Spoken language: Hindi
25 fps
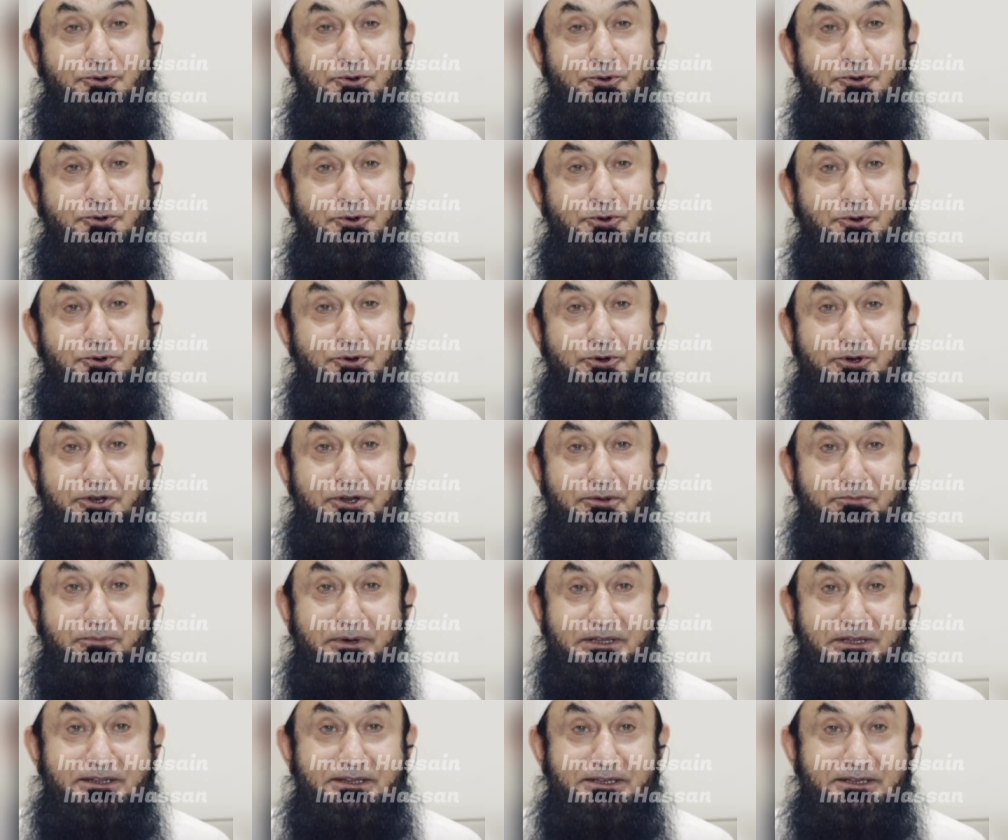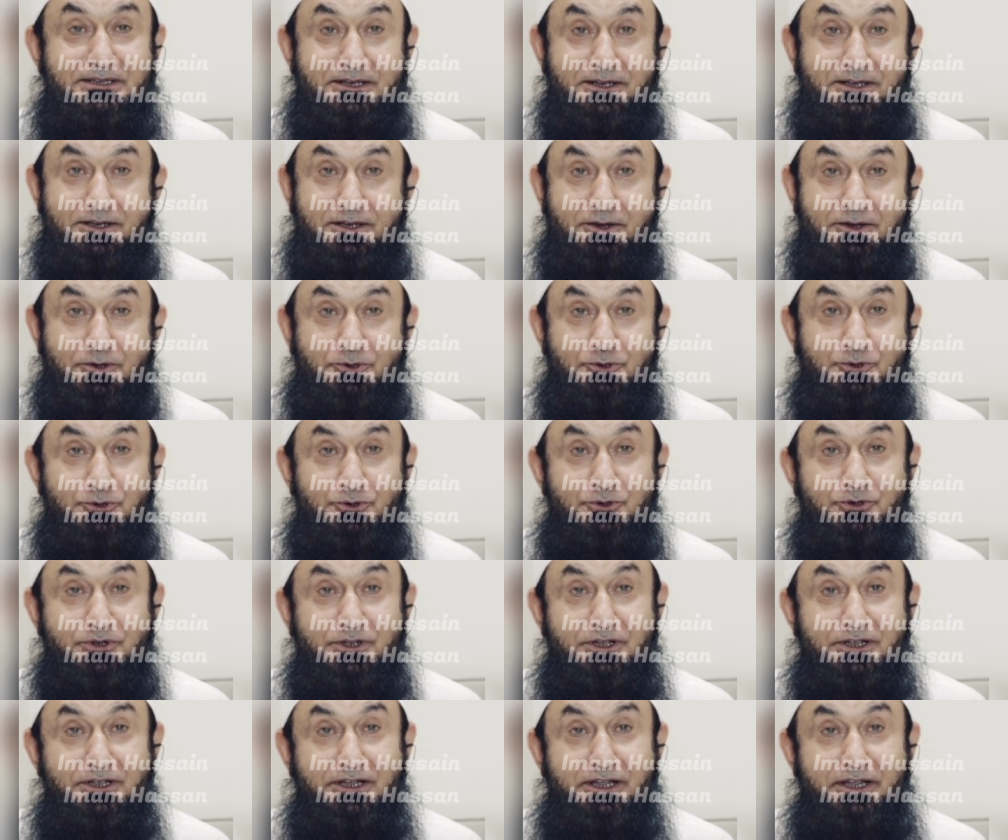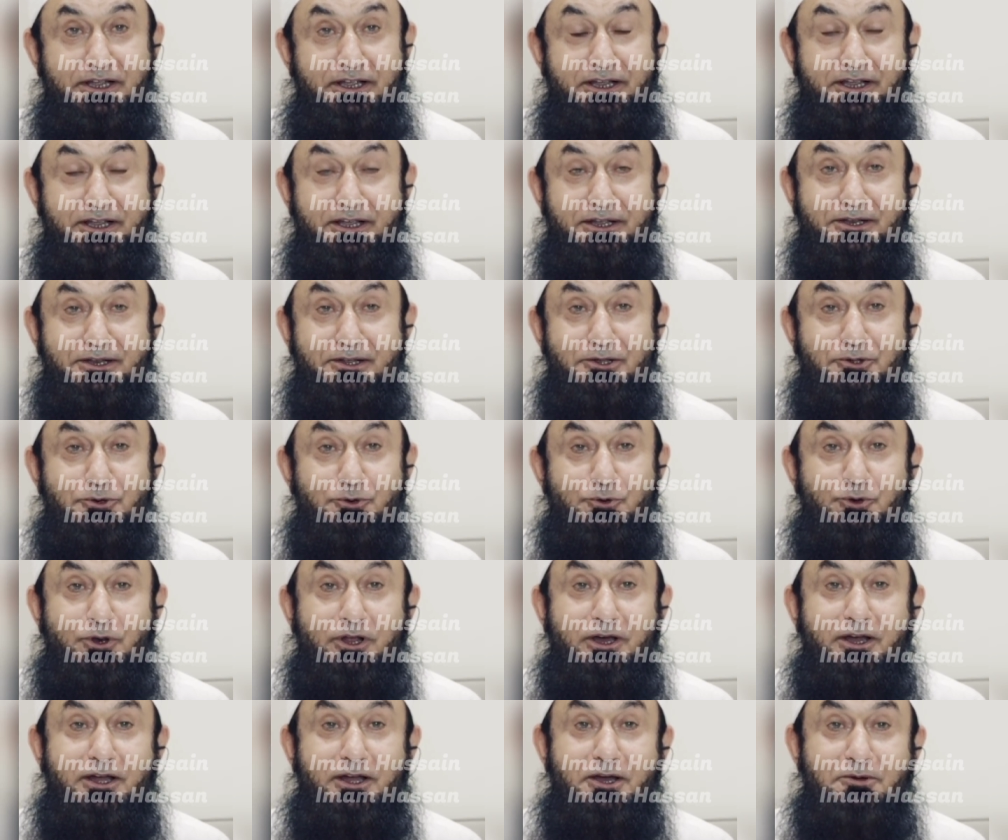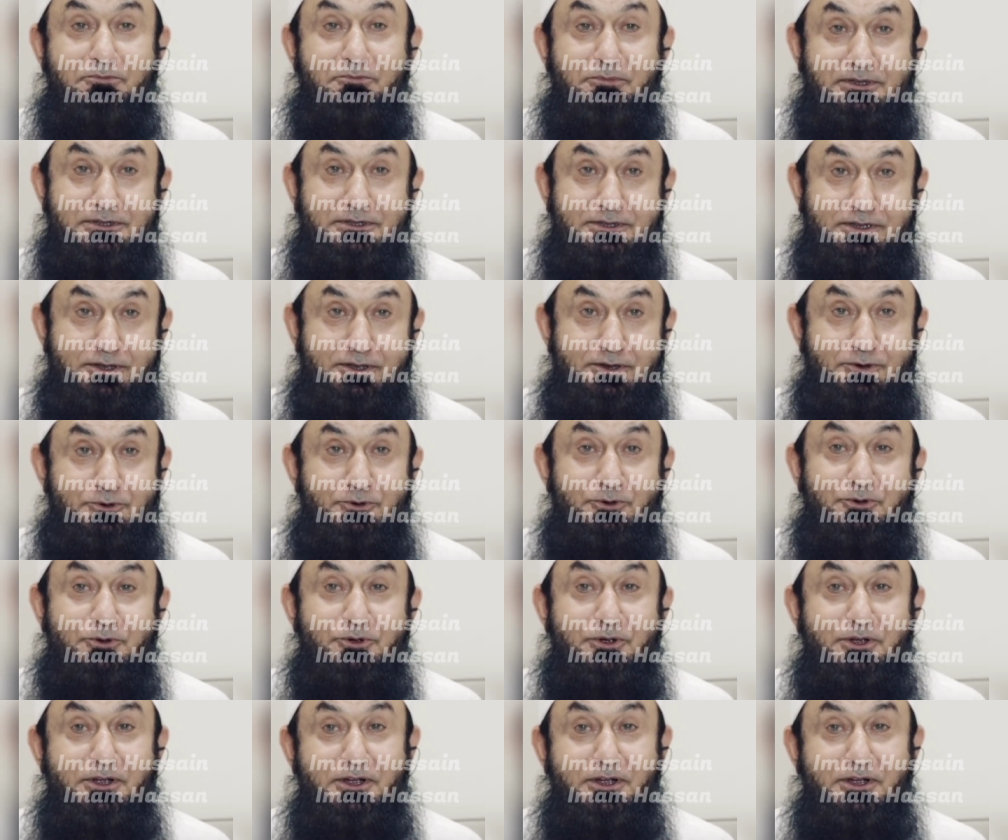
को रोने मत दिया करो इन्हें रुलाया मत करो